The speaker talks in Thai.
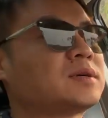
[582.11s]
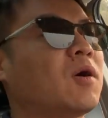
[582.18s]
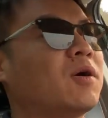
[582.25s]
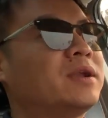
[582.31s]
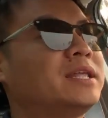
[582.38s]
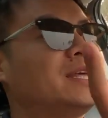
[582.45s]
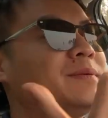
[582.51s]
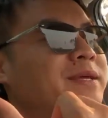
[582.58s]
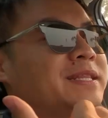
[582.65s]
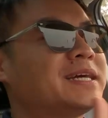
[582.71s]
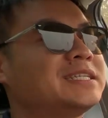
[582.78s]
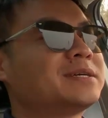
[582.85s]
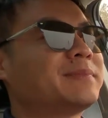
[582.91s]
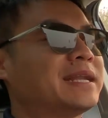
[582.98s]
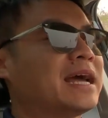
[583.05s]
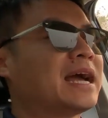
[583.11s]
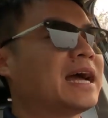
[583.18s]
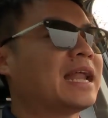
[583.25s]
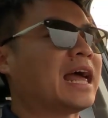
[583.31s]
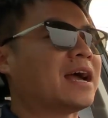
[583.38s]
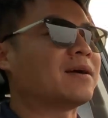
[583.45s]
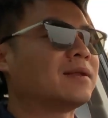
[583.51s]
ก่อนที่พี่เต้ยจะไปนั่ง
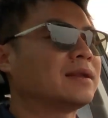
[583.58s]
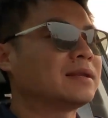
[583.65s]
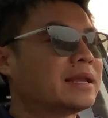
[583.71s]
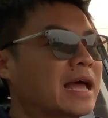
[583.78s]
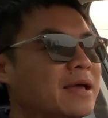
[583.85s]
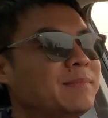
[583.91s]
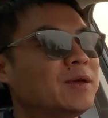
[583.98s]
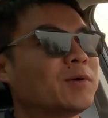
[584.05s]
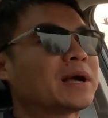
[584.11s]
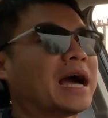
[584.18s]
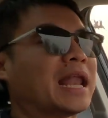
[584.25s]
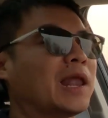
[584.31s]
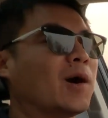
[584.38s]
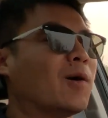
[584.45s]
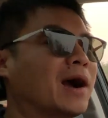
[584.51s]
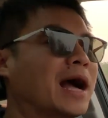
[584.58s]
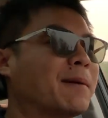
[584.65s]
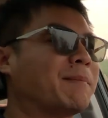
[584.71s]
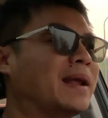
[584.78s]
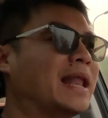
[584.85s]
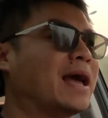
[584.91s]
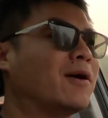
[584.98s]
ข้างหลังได้มีโอกาสลองขั
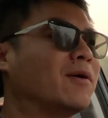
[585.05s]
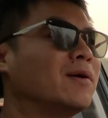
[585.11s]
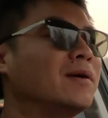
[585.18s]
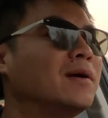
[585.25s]
บมาแล้ว